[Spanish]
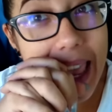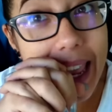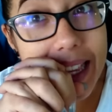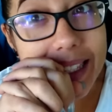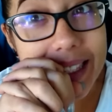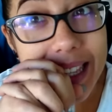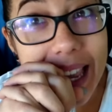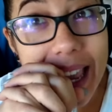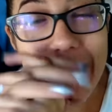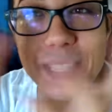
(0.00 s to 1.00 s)

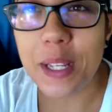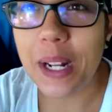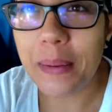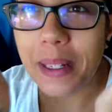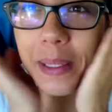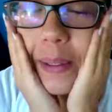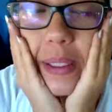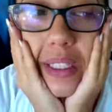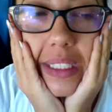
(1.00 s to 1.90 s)
Este, estoy grabando